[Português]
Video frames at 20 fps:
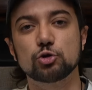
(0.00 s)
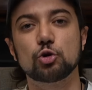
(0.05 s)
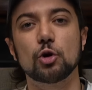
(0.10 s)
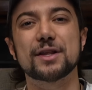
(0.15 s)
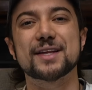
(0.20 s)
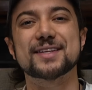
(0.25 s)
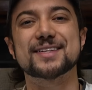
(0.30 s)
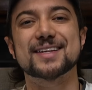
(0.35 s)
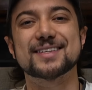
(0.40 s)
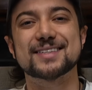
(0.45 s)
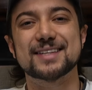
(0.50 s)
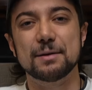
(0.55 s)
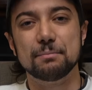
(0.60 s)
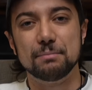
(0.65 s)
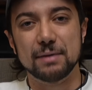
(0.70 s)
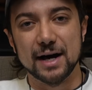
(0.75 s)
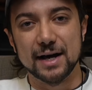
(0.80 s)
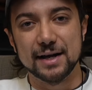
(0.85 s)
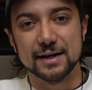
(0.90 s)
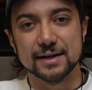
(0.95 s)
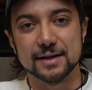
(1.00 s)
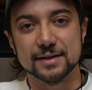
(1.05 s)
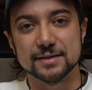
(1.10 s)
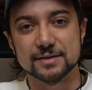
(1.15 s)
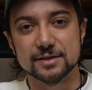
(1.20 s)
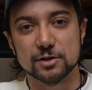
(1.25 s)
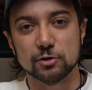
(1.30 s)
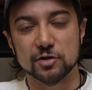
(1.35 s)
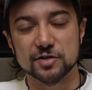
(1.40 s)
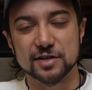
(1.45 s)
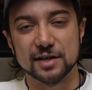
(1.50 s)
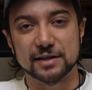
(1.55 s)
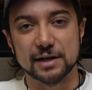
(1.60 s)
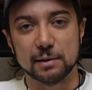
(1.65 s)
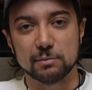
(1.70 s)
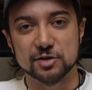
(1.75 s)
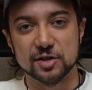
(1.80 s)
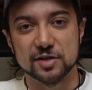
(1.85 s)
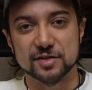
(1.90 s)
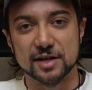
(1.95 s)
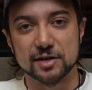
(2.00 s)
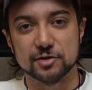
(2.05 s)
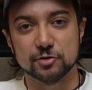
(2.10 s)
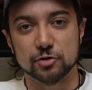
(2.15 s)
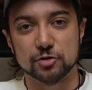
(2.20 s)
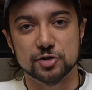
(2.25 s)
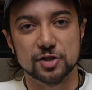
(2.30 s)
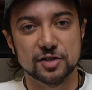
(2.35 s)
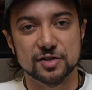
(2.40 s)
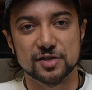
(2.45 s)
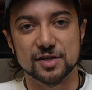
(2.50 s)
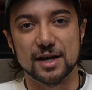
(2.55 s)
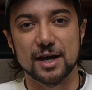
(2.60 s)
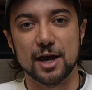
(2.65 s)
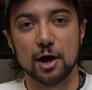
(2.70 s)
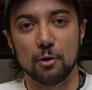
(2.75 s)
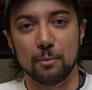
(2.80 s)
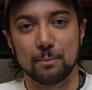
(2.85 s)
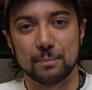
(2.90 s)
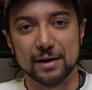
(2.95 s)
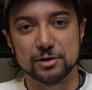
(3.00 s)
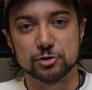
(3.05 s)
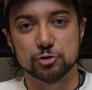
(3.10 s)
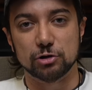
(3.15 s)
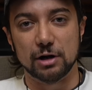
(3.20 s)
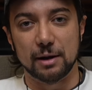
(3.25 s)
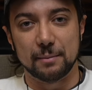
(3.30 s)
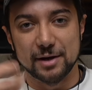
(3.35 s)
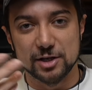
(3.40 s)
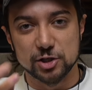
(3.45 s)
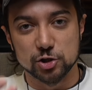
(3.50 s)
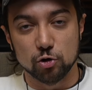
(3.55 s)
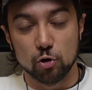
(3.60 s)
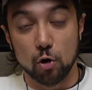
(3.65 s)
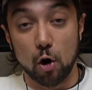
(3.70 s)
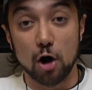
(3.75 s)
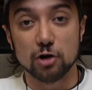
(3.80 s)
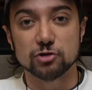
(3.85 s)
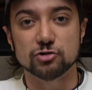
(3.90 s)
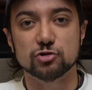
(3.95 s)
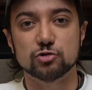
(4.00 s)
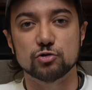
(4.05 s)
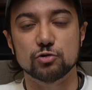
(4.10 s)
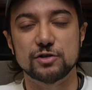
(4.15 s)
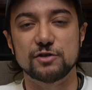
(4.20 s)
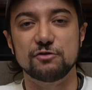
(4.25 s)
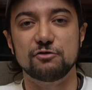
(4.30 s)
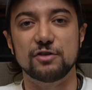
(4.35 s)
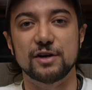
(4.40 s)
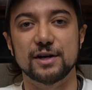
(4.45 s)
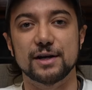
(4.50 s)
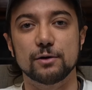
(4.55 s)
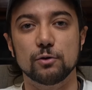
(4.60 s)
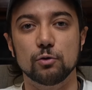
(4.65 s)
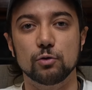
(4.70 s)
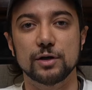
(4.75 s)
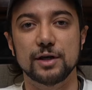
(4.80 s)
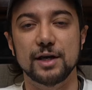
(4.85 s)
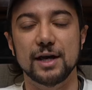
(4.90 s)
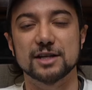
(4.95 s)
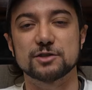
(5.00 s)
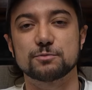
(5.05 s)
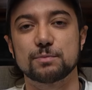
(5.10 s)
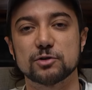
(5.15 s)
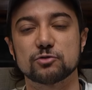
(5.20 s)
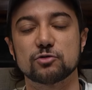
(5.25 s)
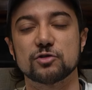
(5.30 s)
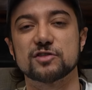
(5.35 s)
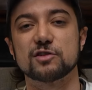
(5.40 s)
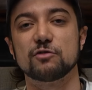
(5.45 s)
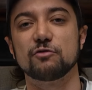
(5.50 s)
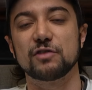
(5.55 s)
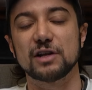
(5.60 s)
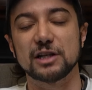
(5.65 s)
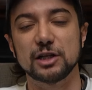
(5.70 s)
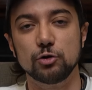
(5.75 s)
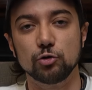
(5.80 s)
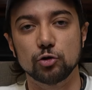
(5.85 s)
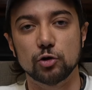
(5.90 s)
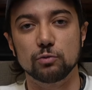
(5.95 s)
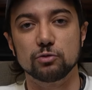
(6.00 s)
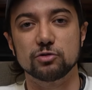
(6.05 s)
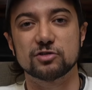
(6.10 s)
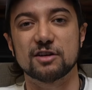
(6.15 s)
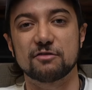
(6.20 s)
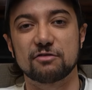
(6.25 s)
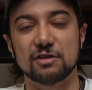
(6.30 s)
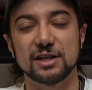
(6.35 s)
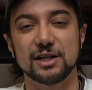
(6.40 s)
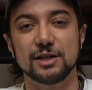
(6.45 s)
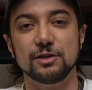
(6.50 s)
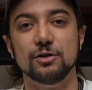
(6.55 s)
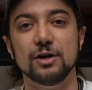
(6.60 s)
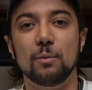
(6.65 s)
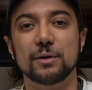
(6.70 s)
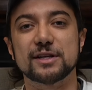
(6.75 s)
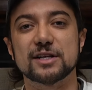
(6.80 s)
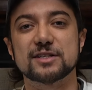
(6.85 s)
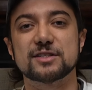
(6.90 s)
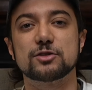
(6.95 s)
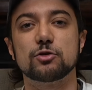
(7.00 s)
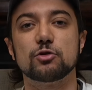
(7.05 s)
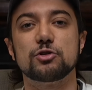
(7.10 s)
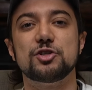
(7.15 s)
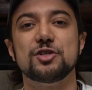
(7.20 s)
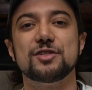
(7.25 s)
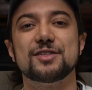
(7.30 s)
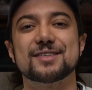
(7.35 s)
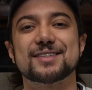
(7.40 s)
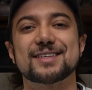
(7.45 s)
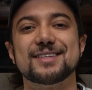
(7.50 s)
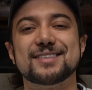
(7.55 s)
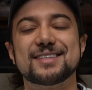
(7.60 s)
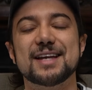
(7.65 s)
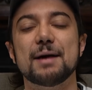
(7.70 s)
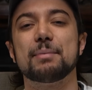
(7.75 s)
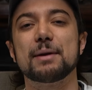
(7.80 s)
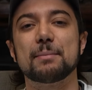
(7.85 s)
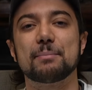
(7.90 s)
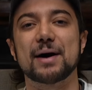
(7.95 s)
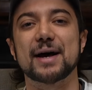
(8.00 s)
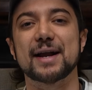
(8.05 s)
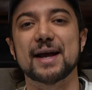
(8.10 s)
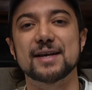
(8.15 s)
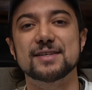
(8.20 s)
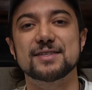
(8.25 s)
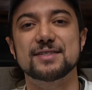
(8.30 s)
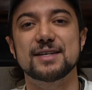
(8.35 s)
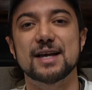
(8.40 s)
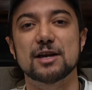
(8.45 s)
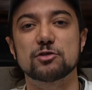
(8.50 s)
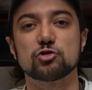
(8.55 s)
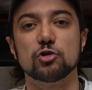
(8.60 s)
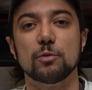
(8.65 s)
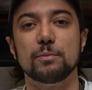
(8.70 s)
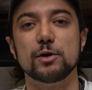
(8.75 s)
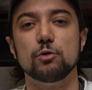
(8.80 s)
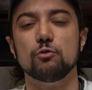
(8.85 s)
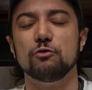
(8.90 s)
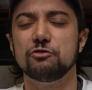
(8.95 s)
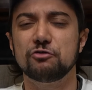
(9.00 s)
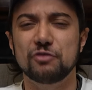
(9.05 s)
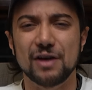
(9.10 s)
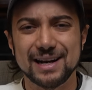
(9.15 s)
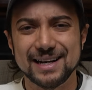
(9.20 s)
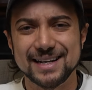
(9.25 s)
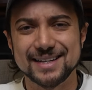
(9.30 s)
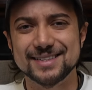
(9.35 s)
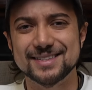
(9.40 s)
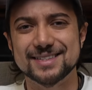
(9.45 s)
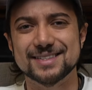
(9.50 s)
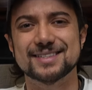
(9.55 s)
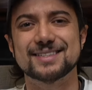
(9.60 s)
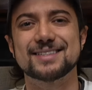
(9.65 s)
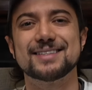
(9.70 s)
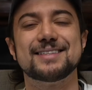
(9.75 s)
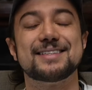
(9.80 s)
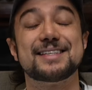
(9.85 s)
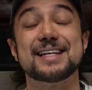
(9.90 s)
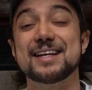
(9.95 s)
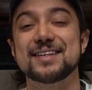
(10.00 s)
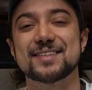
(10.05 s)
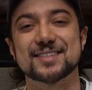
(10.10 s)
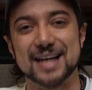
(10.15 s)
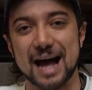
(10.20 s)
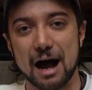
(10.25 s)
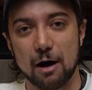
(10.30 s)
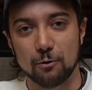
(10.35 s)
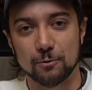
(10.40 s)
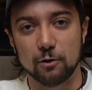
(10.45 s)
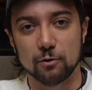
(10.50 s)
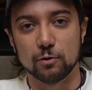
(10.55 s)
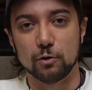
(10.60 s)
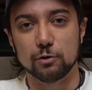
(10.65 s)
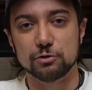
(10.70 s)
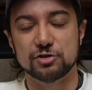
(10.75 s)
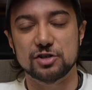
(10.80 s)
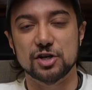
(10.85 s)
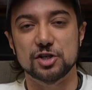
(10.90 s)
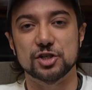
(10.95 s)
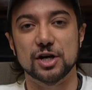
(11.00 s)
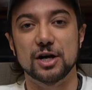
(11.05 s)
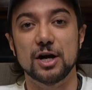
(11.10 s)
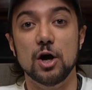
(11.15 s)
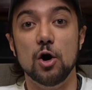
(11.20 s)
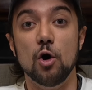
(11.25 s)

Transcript: todas as semanas que nós entramos em Inside Notícia, eu particularmente gosto de ver o que as pessoas estão falando, o que o mundo está falando. Uma das notícias que sempre aparece é sobre um feliz trisal, ou seja,